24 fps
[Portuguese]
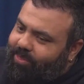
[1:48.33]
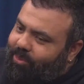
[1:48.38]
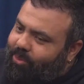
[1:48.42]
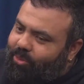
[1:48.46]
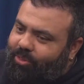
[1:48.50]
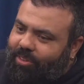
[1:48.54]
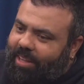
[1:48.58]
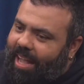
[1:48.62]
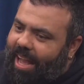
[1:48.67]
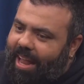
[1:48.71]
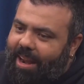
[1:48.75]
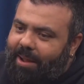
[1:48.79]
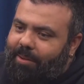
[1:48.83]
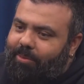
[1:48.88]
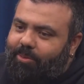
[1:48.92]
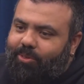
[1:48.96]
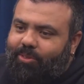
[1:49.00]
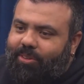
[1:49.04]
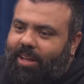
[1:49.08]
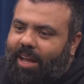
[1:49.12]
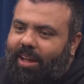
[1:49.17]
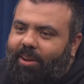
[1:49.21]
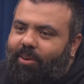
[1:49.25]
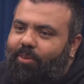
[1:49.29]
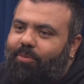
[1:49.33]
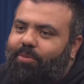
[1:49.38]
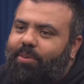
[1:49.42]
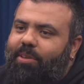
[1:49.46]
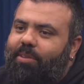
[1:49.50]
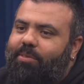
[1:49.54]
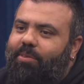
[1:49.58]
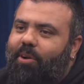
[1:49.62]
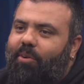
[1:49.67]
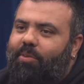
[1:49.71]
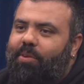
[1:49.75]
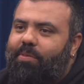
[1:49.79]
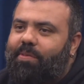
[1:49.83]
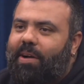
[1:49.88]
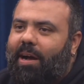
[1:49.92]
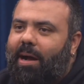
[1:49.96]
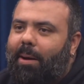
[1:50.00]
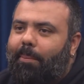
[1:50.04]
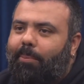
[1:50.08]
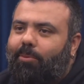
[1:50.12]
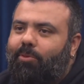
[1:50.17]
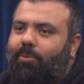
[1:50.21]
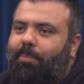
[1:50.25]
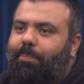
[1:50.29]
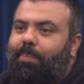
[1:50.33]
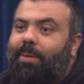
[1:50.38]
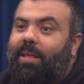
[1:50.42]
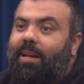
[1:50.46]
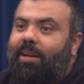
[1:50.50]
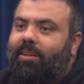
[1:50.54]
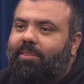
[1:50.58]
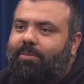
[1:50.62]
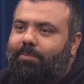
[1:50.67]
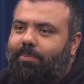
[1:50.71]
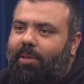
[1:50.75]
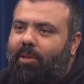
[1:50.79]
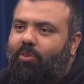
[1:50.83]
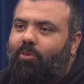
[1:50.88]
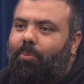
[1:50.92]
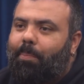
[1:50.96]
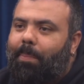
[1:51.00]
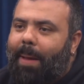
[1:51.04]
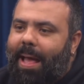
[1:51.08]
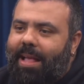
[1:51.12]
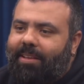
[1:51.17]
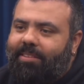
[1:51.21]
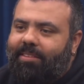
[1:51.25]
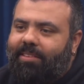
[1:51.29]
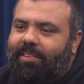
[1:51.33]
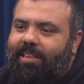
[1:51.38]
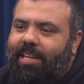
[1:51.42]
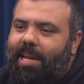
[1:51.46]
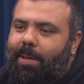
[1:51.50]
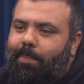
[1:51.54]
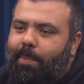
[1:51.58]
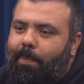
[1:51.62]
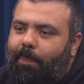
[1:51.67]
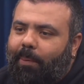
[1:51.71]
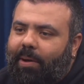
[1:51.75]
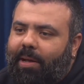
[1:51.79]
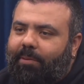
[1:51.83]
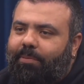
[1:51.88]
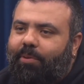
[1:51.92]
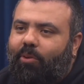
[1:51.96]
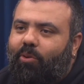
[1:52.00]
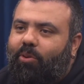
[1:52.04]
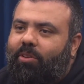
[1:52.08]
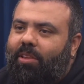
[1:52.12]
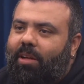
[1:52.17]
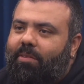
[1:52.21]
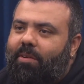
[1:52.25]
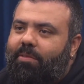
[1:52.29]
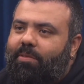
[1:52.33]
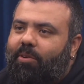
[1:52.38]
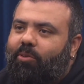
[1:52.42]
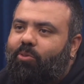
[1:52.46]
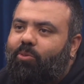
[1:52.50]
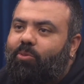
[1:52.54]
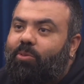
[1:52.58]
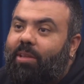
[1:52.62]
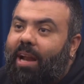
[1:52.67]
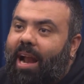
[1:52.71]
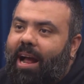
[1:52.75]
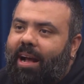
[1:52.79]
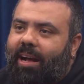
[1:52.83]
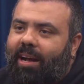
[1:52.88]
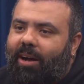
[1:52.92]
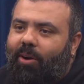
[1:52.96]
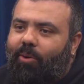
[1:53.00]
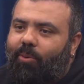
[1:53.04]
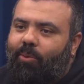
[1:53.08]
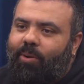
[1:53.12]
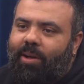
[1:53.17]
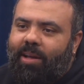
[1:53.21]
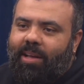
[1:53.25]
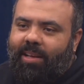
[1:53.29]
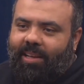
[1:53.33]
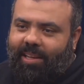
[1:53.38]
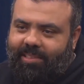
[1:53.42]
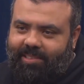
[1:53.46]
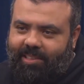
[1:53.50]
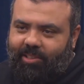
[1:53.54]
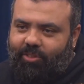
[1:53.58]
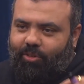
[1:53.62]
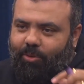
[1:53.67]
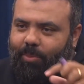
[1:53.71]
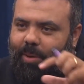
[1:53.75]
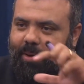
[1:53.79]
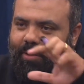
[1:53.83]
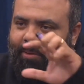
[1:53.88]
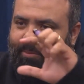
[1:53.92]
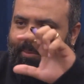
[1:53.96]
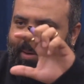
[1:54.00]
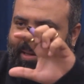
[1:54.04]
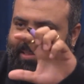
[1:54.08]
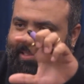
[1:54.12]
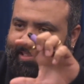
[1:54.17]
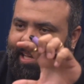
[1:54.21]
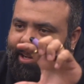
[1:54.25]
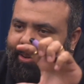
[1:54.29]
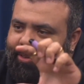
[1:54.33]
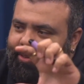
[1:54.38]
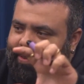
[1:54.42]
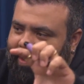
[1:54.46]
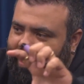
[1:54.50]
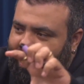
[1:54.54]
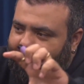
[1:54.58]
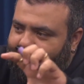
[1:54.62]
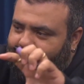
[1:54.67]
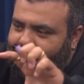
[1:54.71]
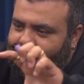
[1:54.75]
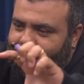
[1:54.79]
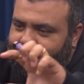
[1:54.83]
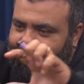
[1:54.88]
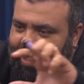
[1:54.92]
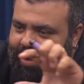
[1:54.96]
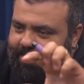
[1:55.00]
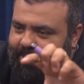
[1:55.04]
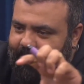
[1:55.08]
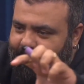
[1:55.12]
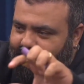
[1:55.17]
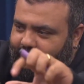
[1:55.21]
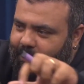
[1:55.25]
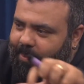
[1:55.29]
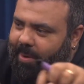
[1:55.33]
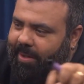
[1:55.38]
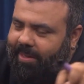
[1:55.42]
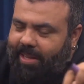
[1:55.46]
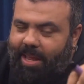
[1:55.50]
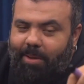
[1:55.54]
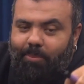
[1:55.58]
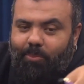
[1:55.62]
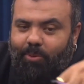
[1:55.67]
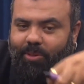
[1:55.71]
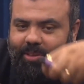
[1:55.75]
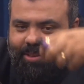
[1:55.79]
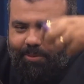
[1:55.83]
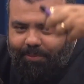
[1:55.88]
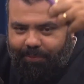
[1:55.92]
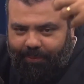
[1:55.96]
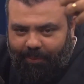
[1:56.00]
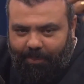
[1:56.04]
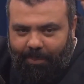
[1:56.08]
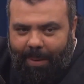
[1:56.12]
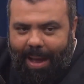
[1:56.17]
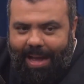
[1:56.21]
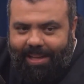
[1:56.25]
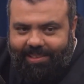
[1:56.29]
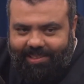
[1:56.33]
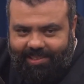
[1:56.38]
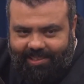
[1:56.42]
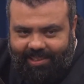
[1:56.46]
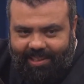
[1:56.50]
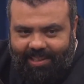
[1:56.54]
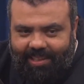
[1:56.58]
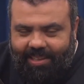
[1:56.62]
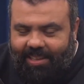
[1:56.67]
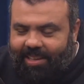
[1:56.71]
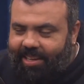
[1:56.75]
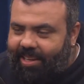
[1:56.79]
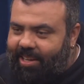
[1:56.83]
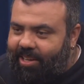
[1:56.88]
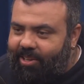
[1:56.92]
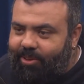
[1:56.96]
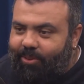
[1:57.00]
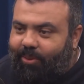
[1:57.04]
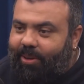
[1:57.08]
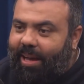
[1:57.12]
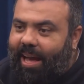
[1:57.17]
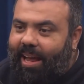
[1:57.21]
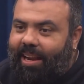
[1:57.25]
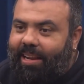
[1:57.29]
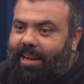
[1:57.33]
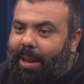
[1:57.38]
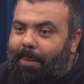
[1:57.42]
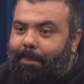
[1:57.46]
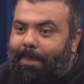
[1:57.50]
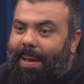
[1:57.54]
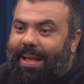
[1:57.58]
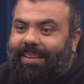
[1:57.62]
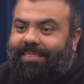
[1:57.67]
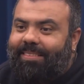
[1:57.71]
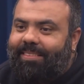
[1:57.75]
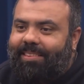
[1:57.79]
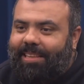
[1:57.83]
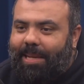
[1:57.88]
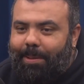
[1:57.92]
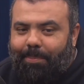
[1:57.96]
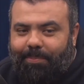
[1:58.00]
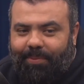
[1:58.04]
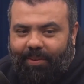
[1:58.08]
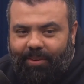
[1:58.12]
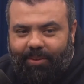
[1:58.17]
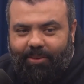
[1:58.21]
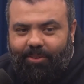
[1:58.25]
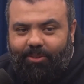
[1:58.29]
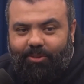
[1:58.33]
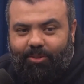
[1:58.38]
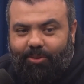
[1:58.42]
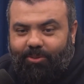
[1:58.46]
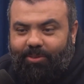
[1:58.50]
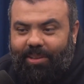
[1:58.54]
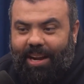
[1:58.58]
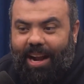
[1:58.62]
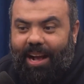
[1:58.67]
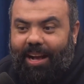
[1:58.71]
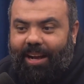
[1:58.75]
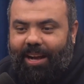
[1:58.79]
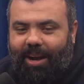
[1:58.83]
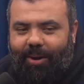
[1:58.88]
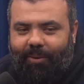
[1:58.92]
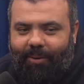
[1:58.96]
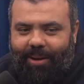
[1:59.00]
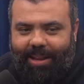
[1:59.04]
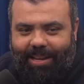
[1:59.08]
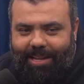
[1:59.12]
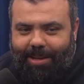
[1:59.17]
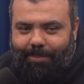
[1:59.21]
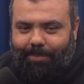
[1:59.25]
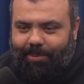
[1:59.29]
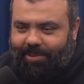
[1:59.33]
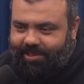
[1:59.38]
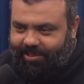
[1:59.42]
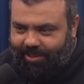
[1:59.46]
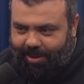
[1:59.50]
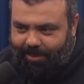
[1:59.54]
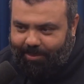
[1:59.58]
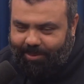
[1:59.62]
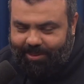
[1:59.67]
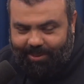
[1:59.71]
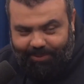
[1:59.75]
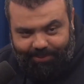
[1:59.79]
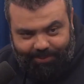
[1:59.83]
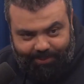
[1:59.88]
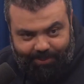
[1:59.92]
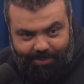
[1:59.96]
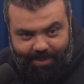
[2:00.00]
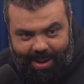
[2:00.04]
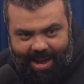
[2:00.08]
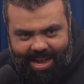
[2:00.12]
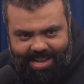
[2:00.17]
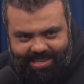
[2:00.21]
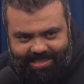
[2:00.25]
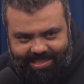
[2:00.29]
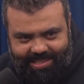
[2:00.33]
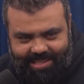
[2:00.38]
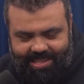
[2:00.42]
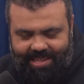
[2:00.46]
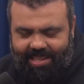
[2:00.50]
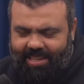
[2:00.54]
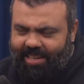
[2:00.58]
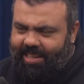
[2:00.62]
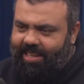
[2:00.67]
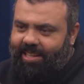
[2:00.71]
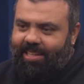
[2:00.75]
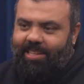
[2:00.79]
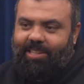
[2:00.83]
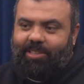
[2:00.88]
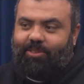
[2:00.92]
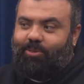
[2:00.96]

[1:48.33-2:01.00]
Os caras, os cara, eu, vi, eu vi vagabundo pirando, tendo bad trip porque falou que tava vendo um dragão, que assim, tinha uma, uma sala onde vagabundo ficava fumando, aí muita fumaça, e o cara na bad trip falando que tinha um dragão ali, por isso tinha muita fumaça. E na